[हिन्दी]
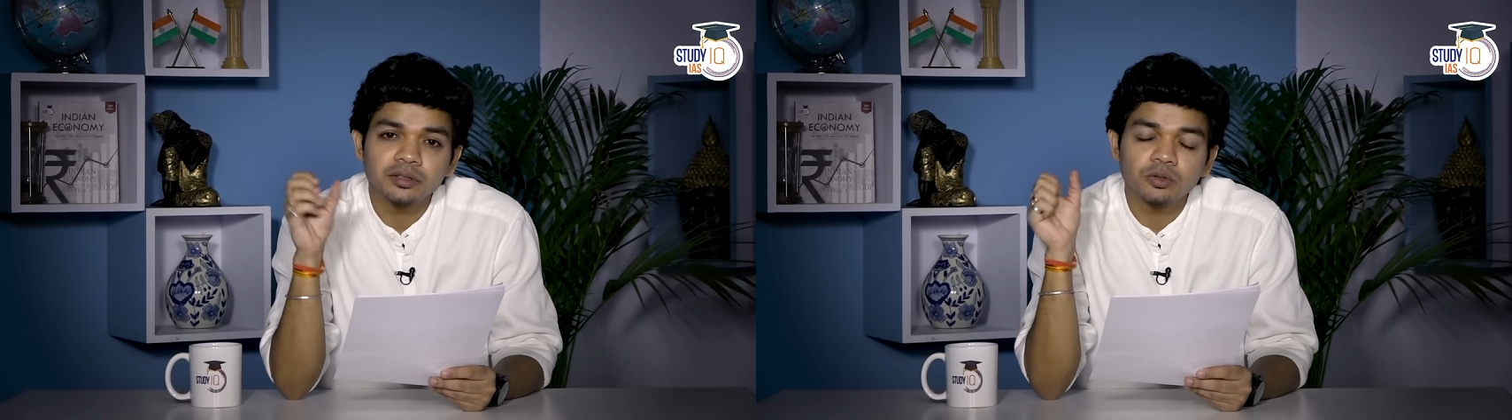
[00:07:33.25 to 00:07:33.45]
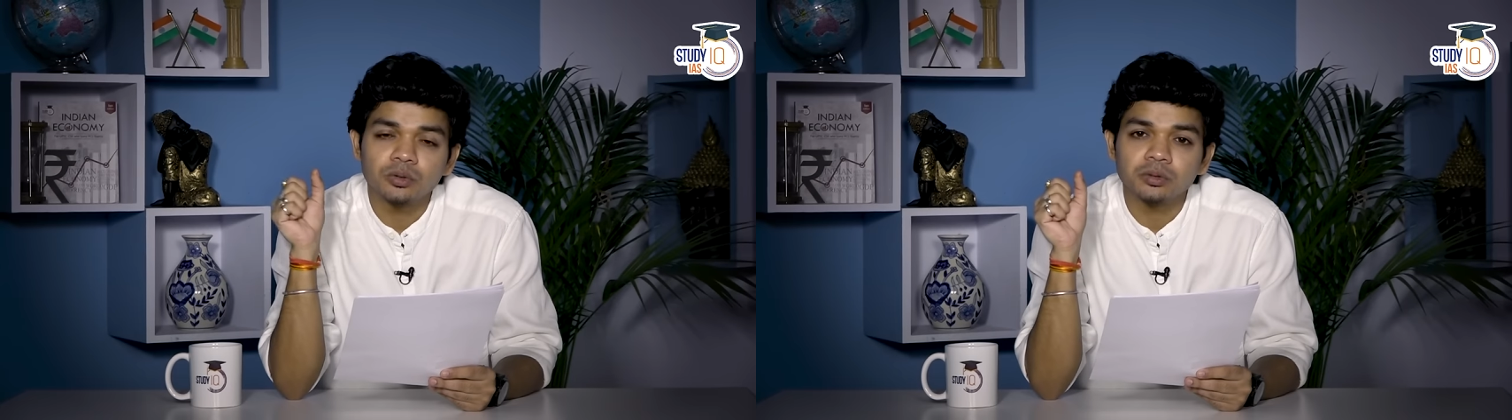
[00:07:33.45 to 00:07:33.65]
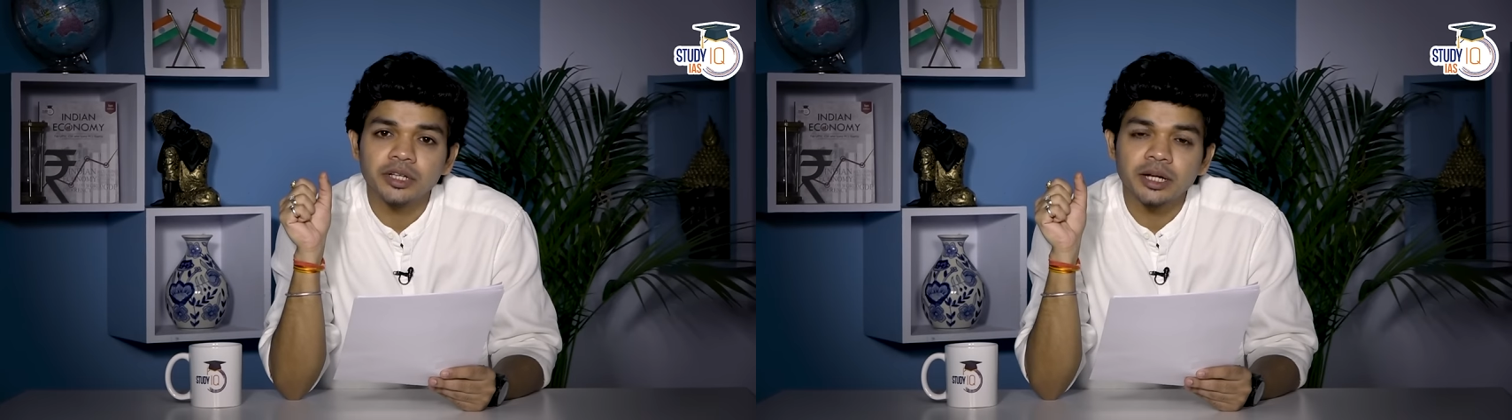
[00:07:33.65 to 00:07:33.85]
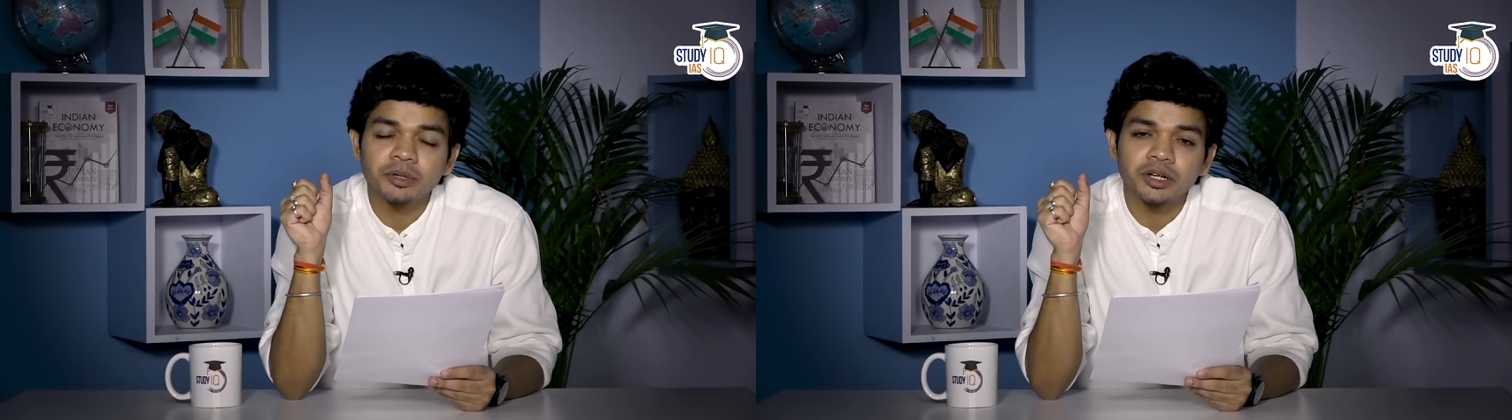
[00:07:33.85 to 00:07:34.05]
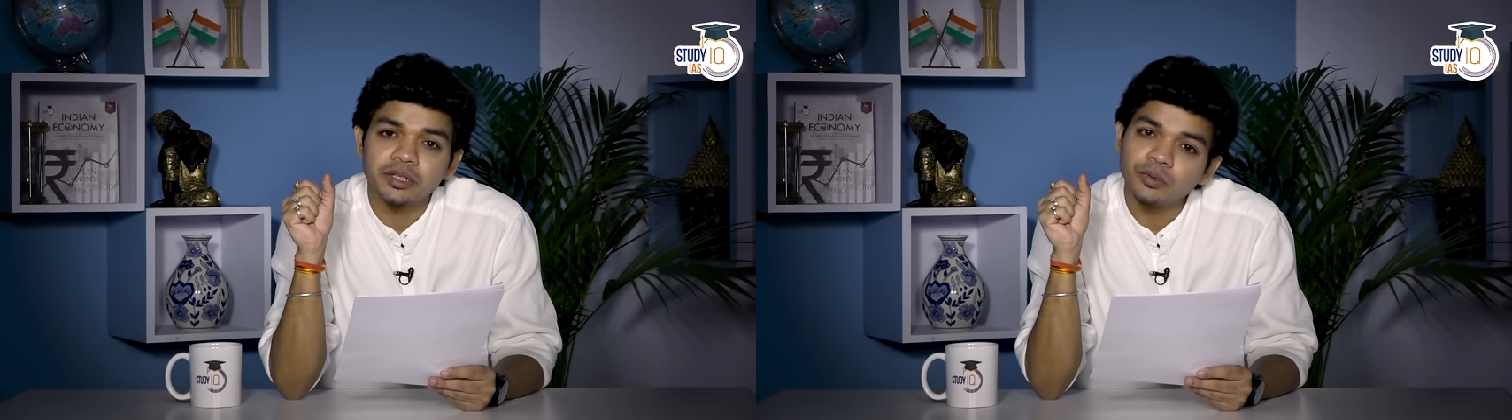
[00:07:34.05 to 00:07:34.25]
को ध्यान
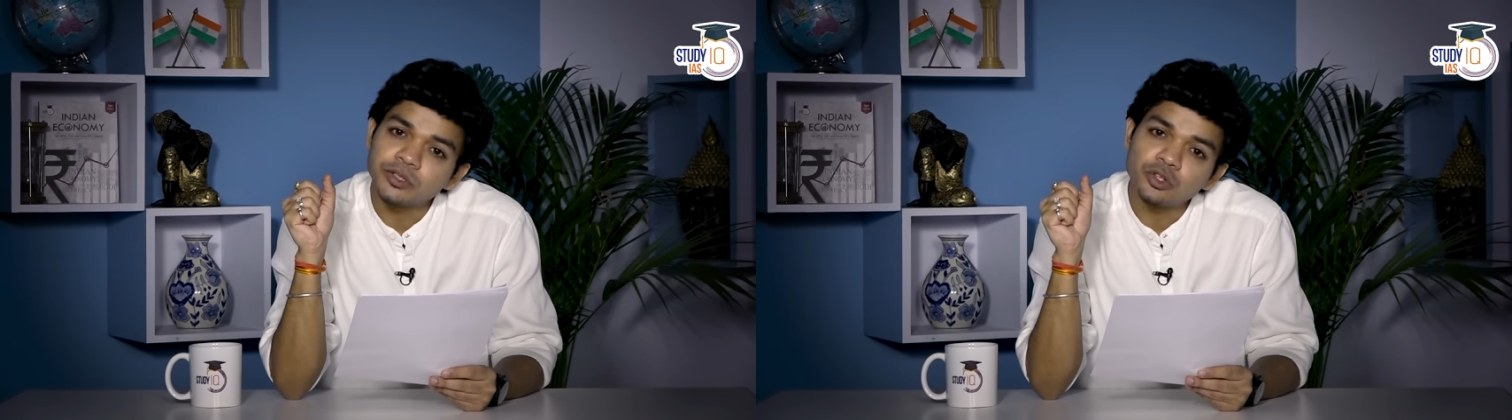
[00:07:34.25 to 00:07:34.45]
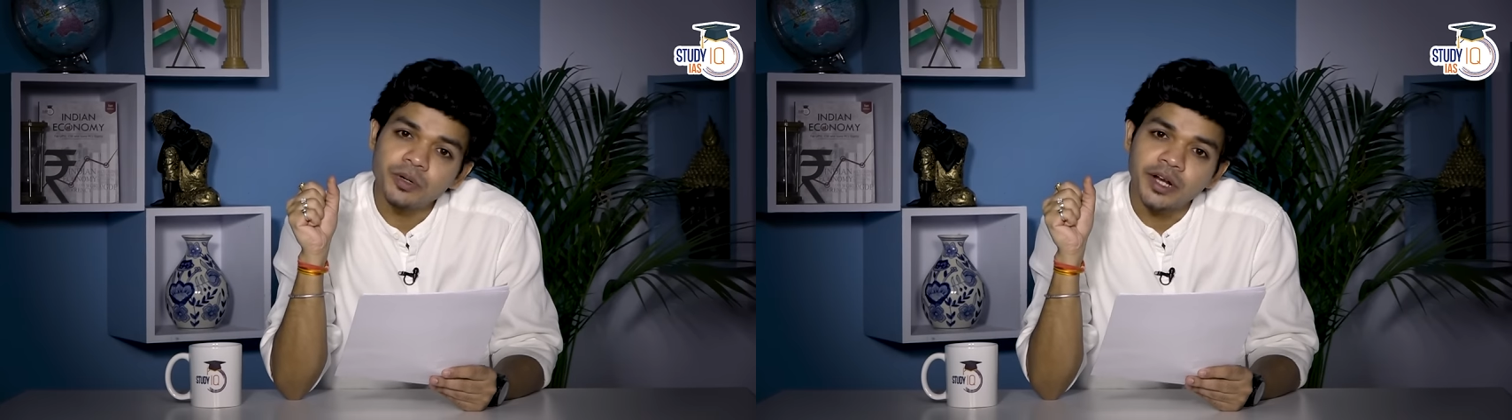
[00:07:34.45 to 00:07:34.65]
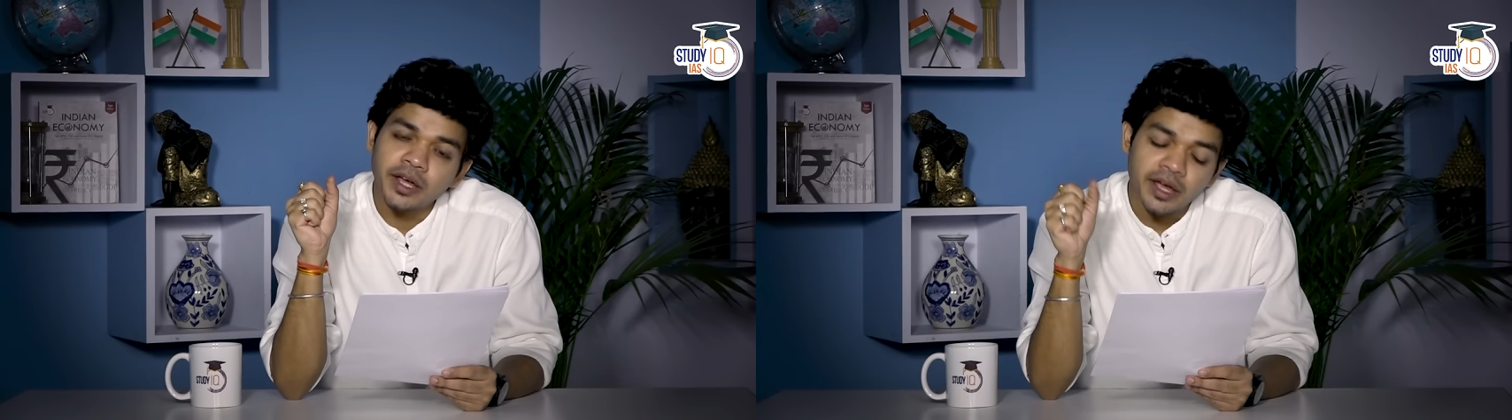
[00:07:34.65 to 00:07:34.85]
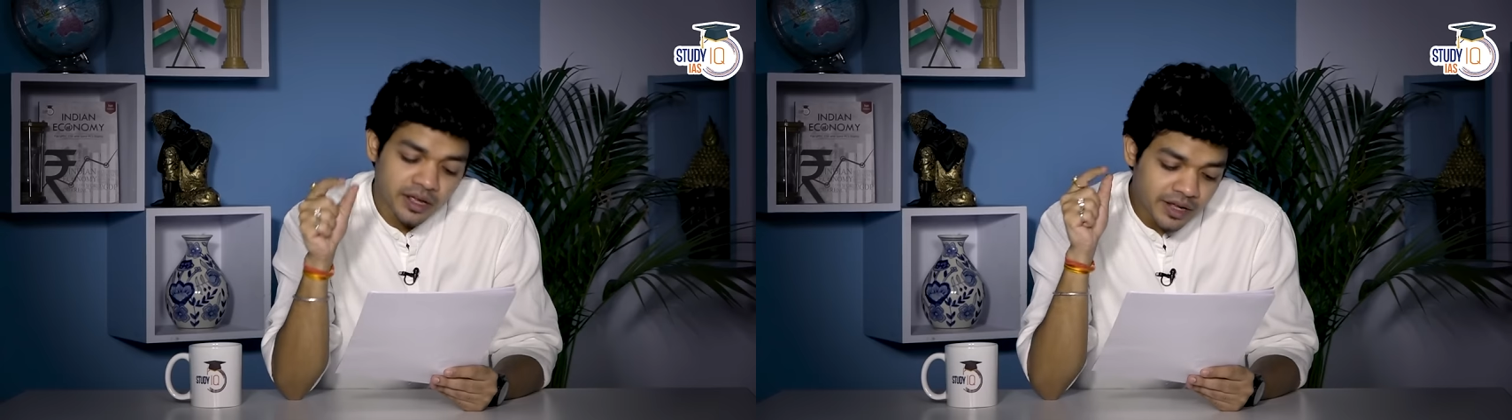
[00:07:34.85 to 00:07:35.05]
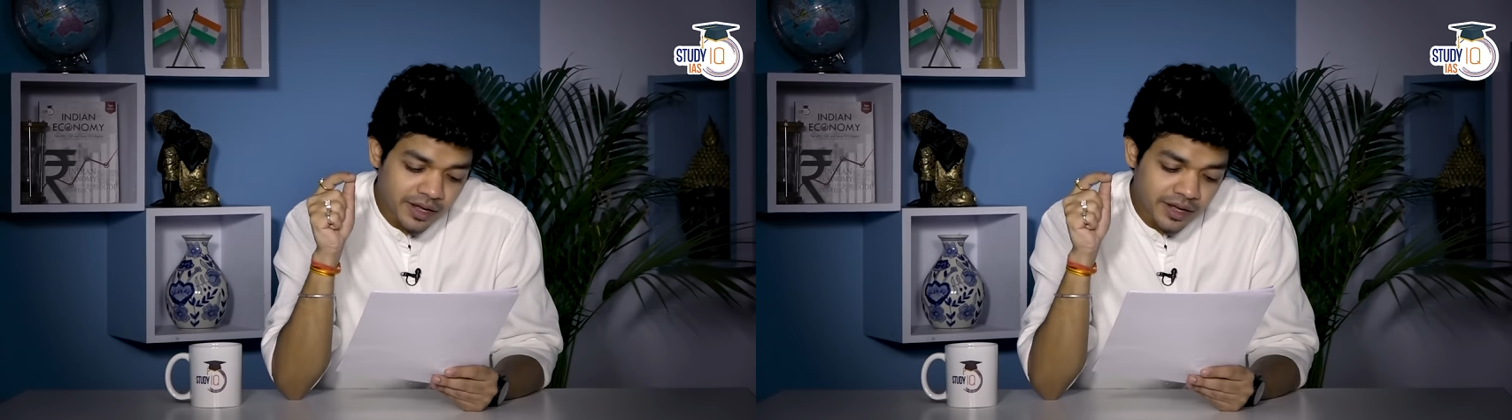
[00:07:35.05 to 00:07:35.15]
में रखते हुए इसको बनाया है